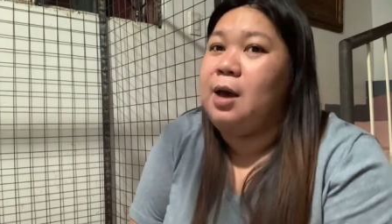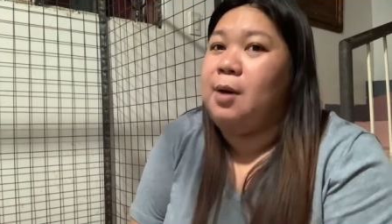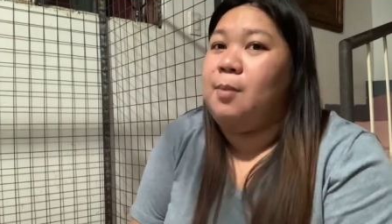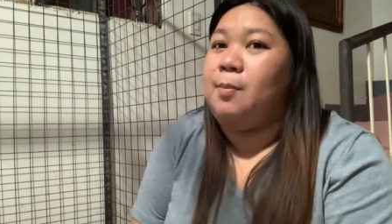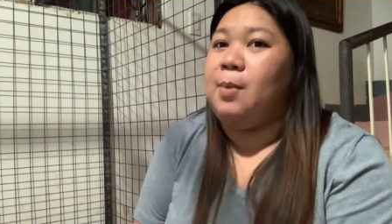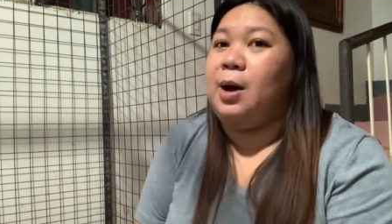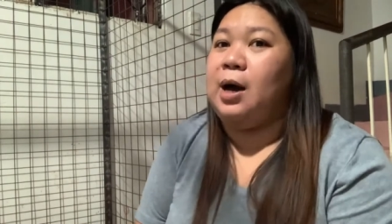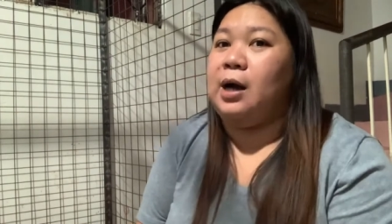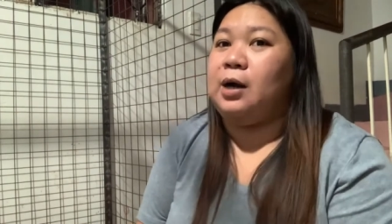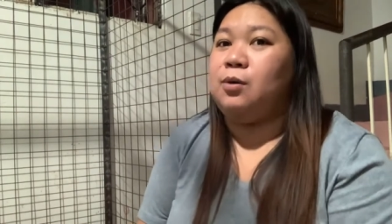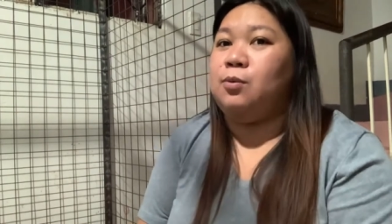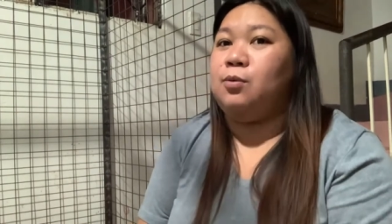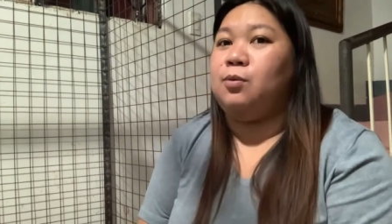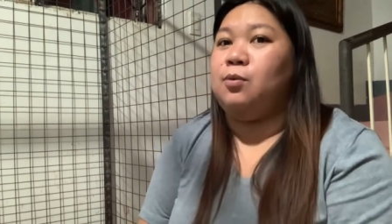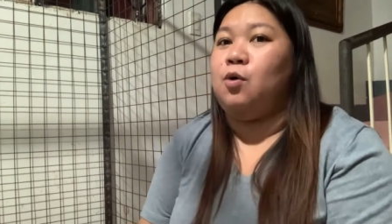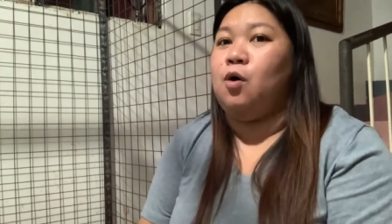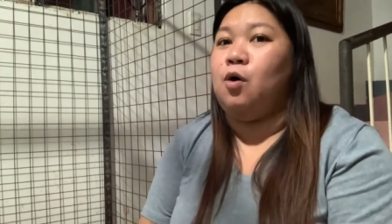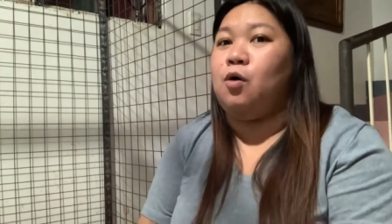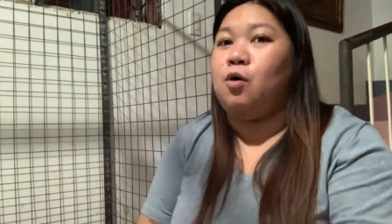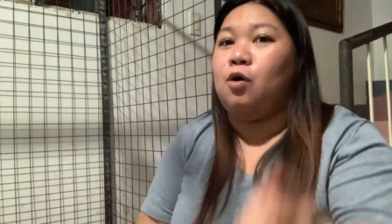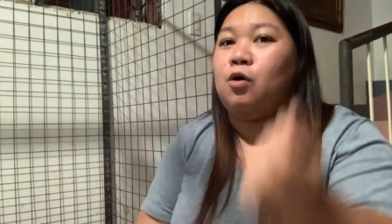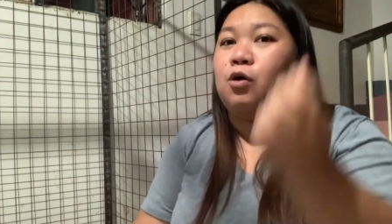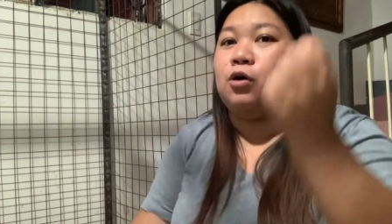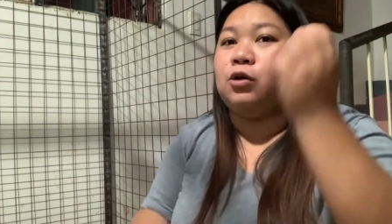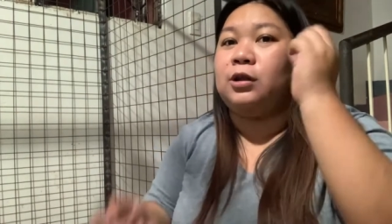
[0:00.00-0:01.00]

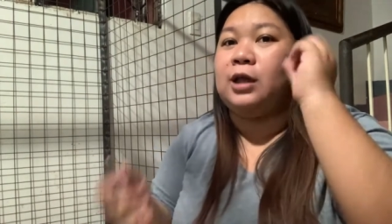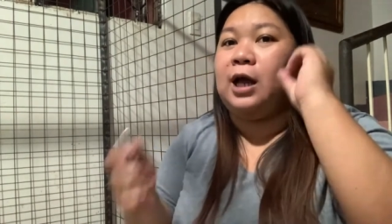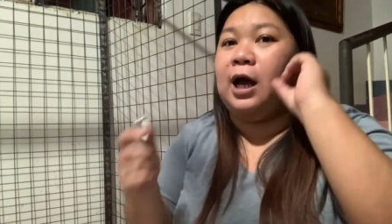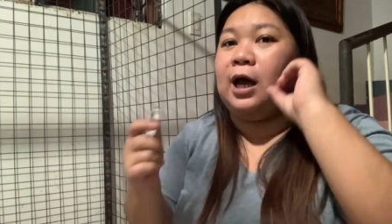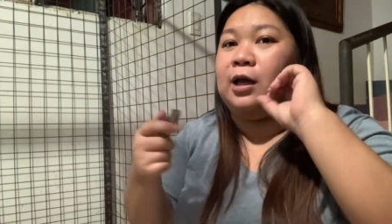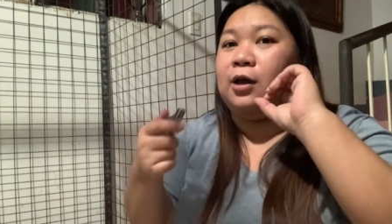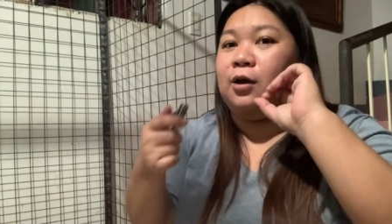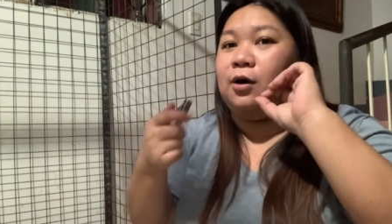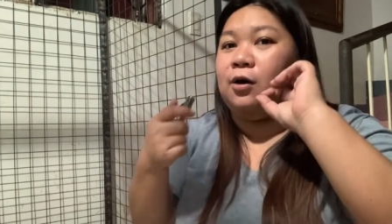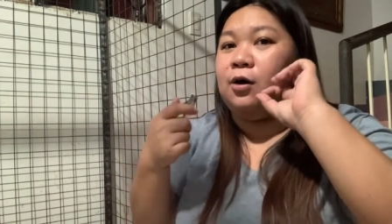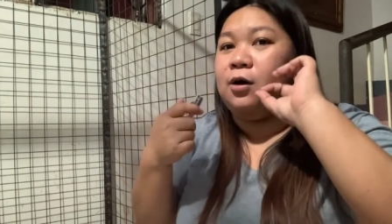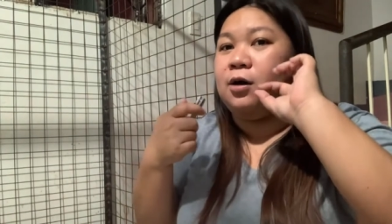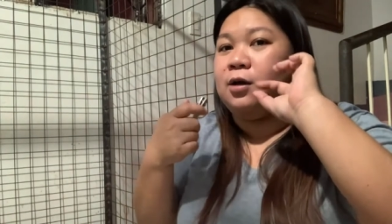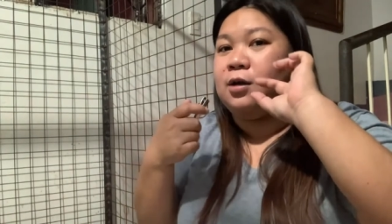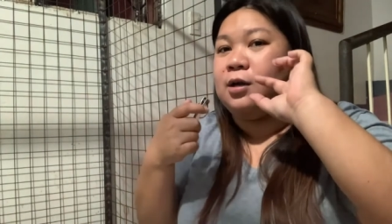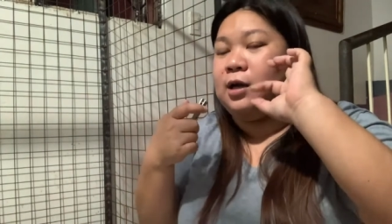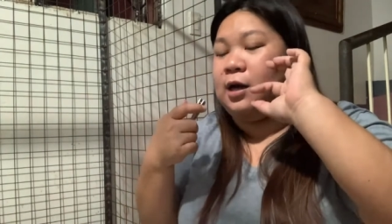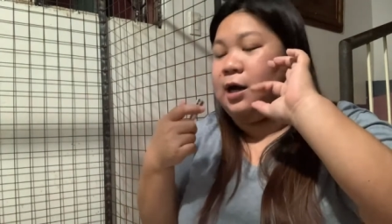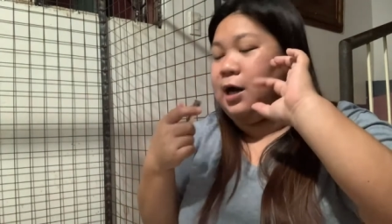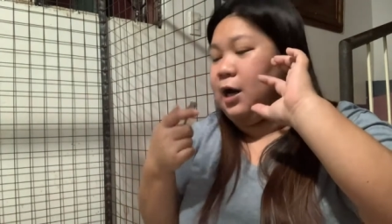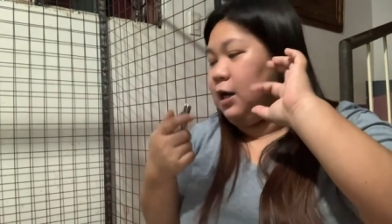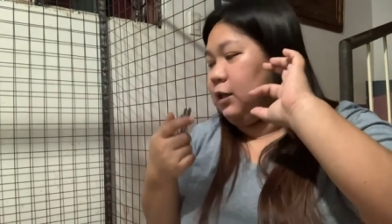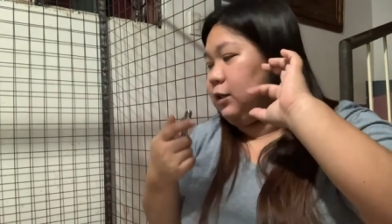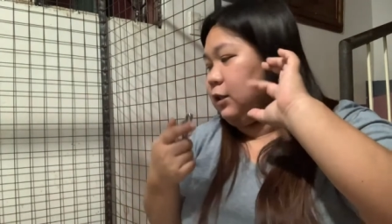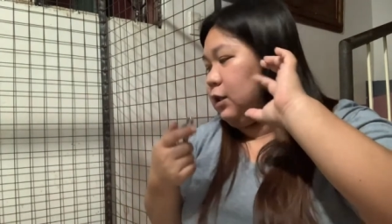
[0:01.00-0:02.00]
magkukuko tayo ng
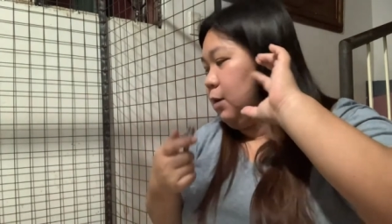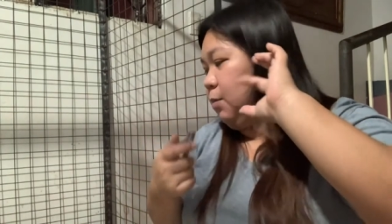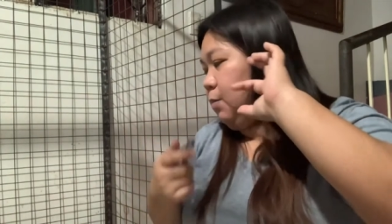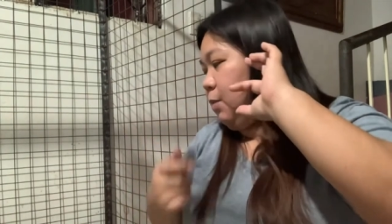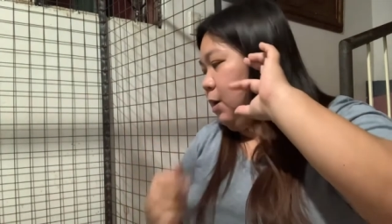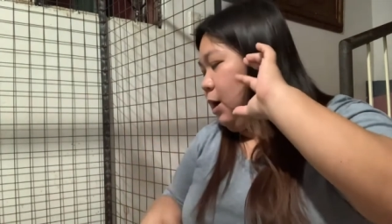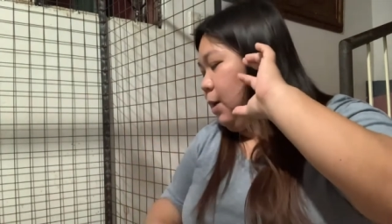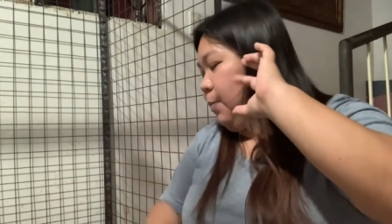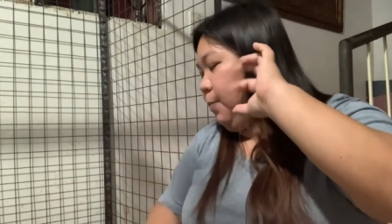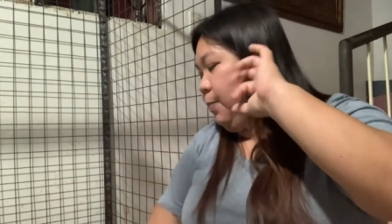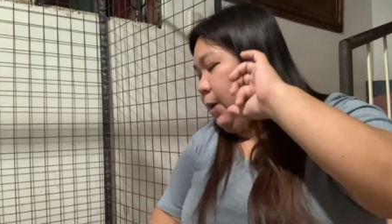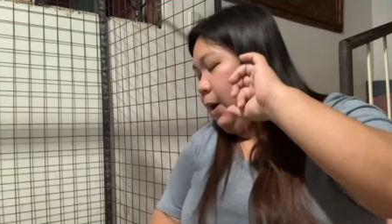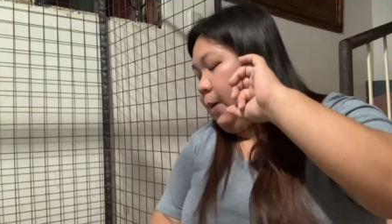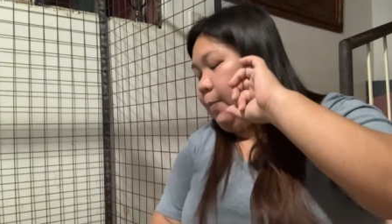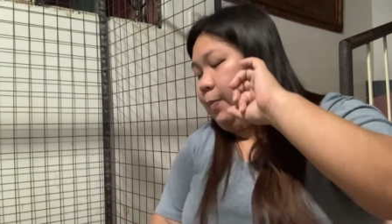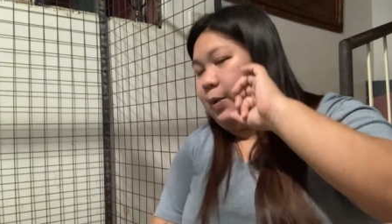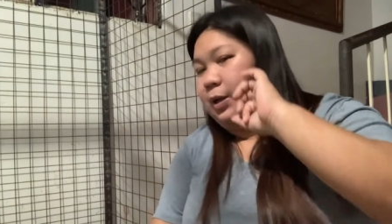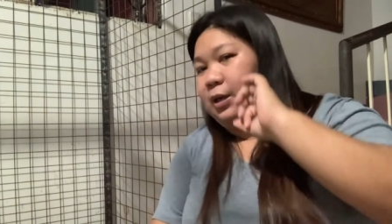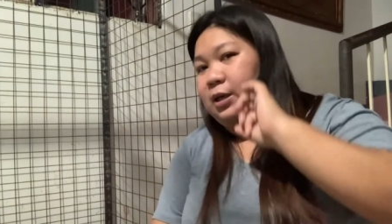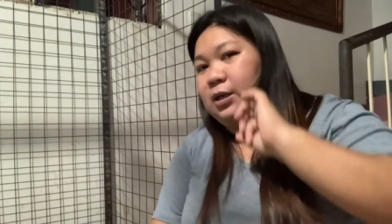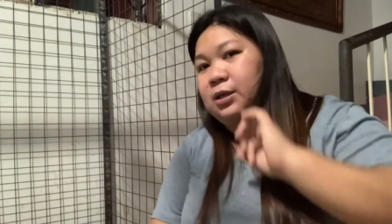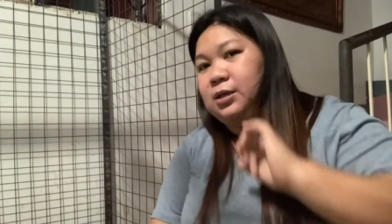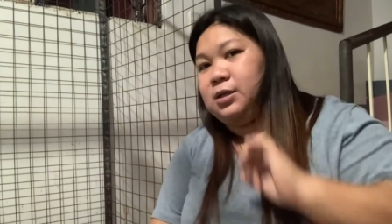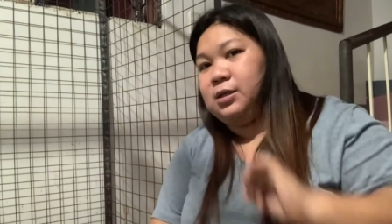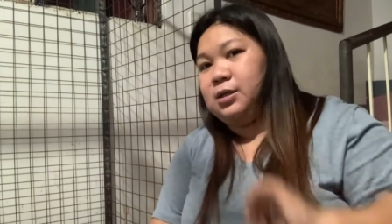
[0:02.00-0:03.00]
ating mga
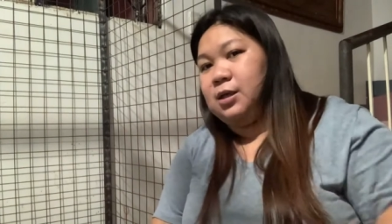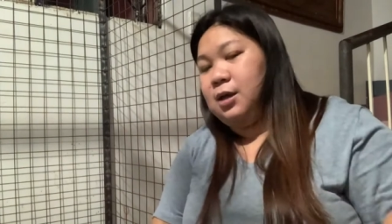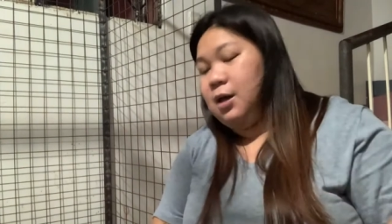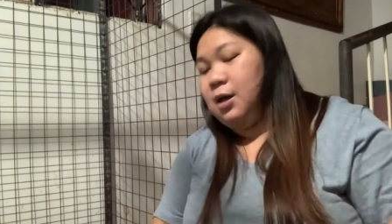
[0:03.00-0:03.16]
puppies.